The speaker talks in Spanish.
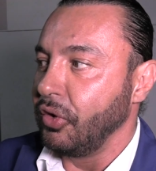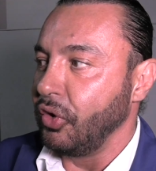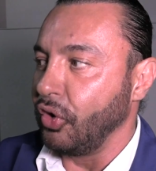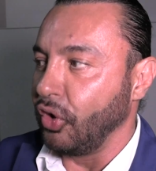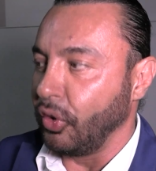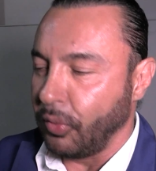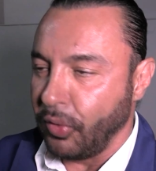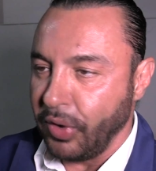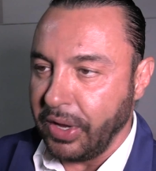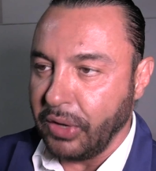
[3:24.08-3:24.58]

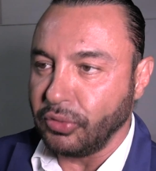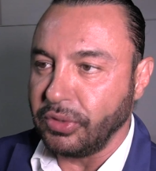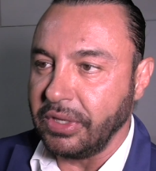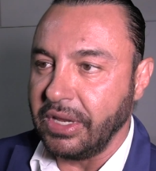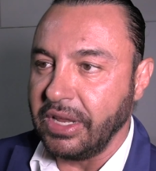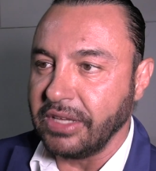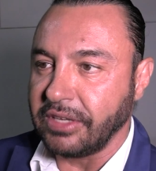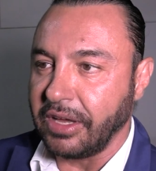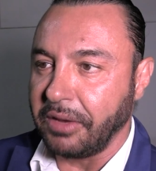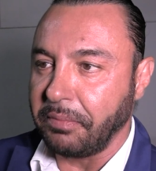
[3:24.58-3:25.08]
lo voy a
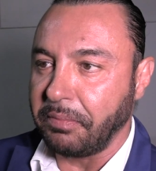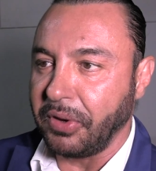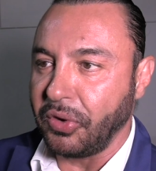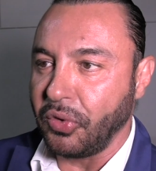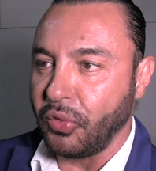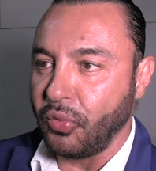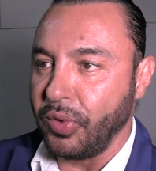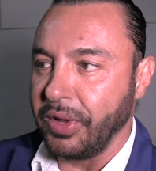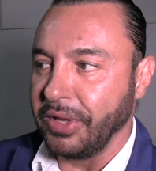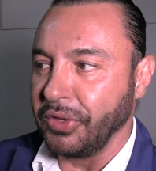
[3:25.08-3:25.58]
utilizar,
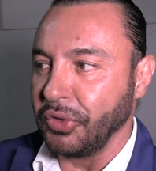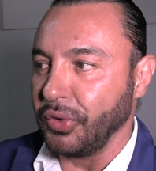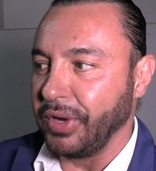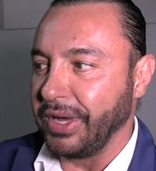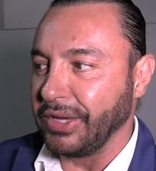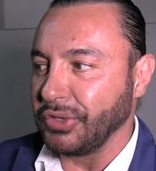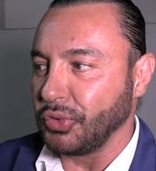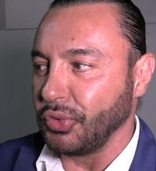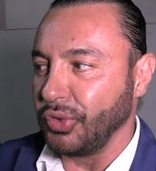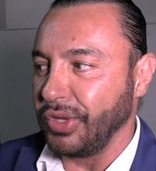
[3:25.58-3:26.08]
pero cuando
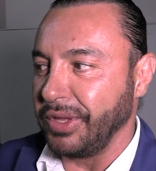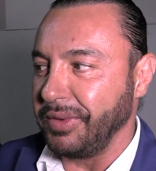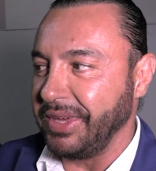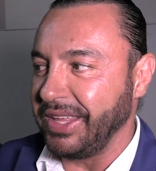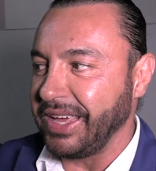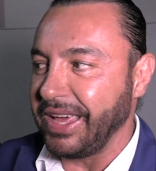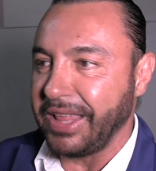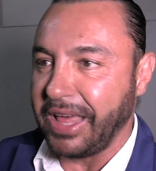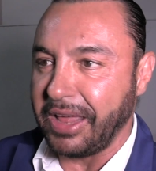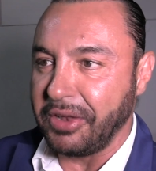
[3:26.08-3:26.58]
a su
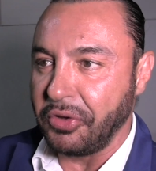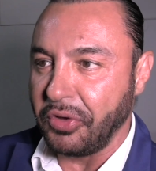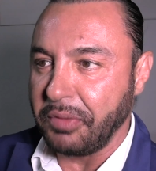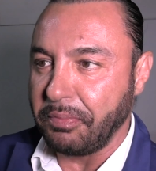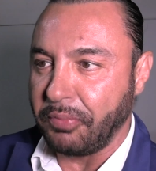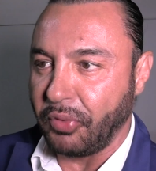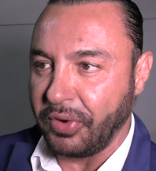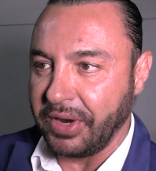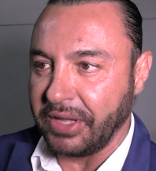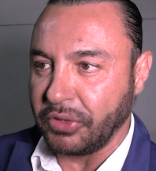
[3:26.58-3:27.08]
debida edad, no
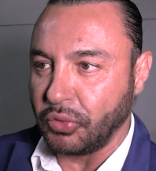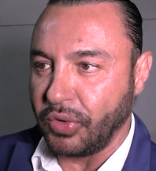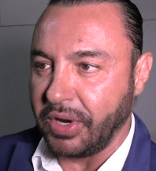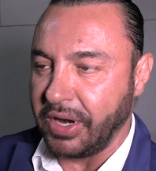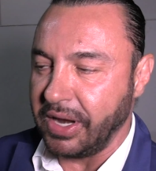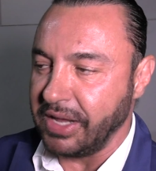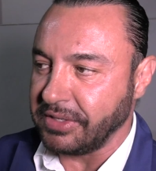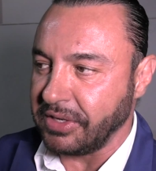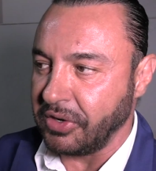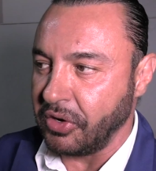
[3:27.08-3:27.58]
por
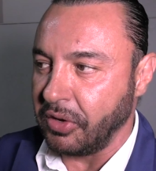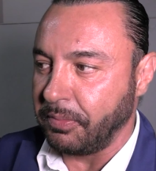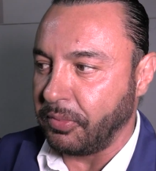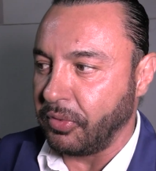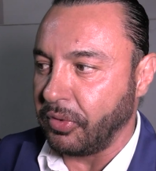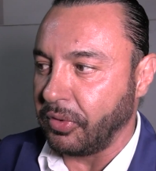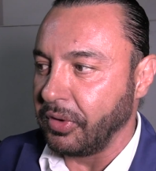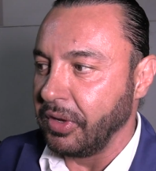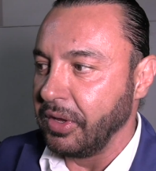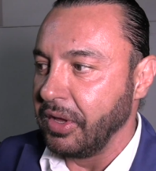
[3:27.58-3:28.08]
naturaleza, no
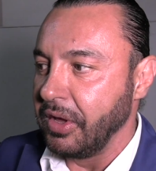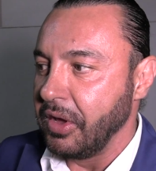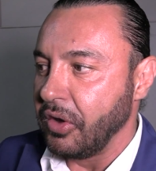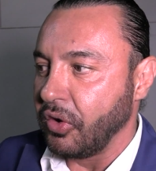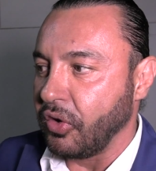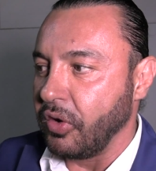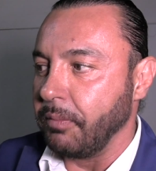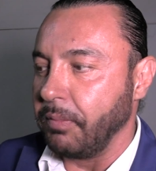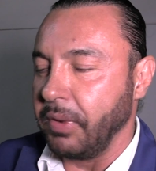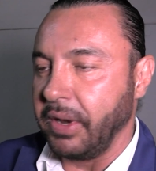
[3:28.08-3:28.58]
por
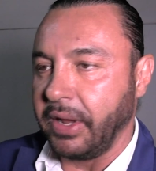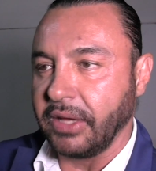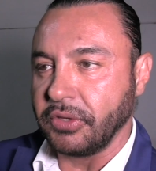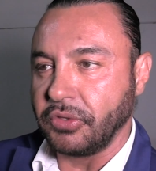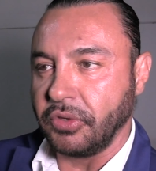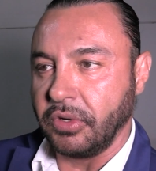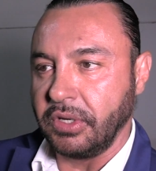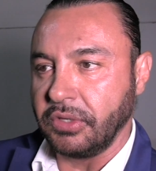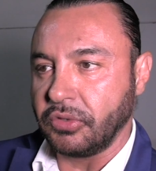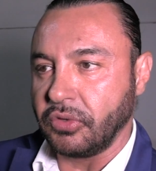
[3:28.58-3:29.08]

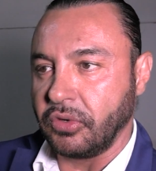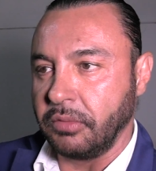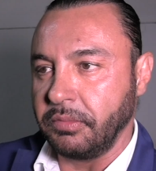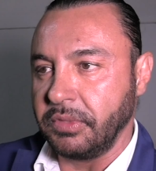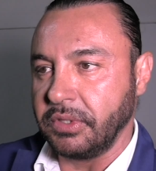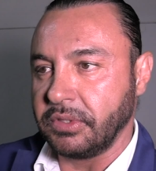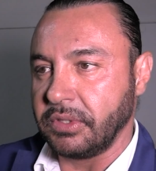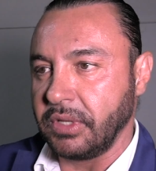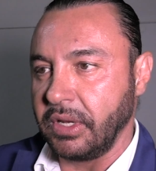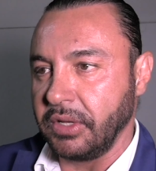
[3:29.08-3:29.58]
complicaciones con
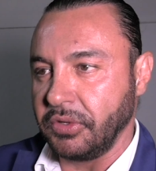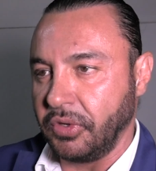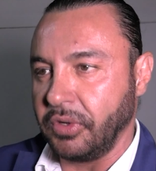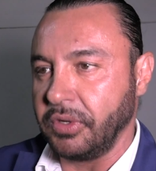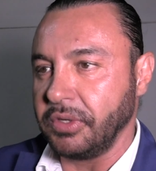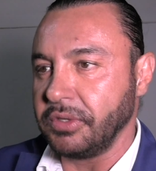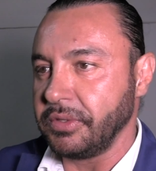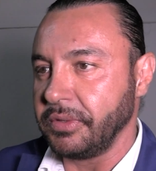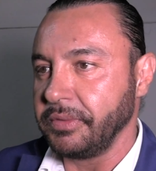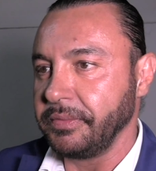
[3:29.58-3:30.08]
mis
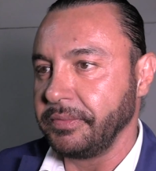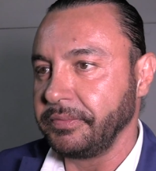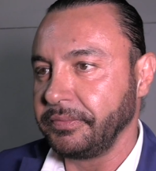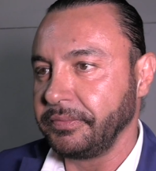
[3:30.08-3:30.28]
lesiones.